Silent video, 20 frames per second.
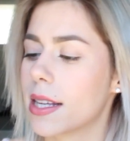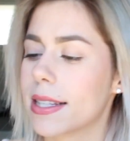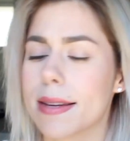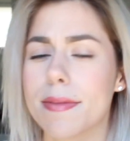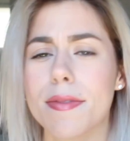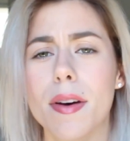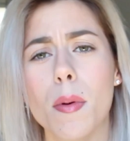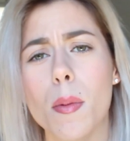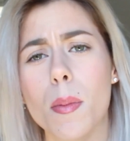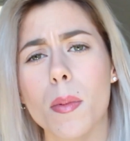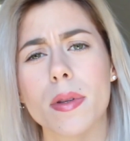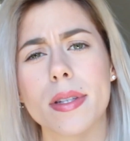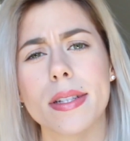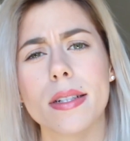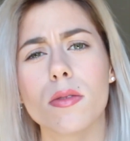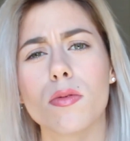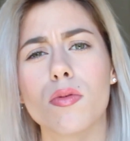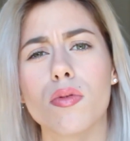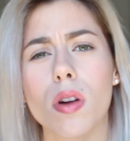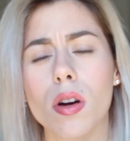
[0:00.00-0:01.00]
Ça ne fait pas penser
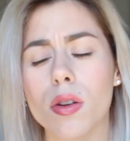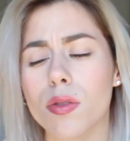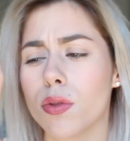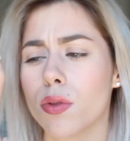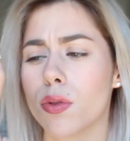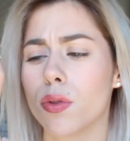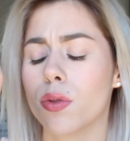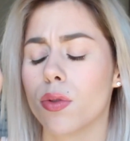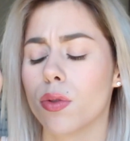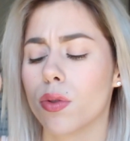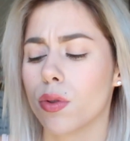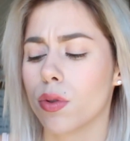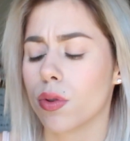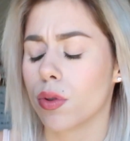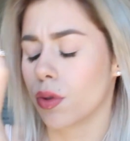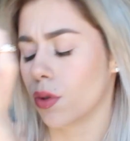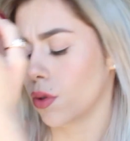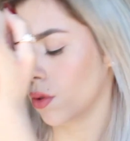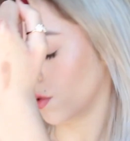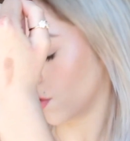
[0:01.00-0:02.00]
aux couleurs
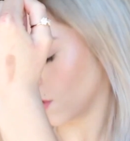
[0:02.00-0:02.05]
de,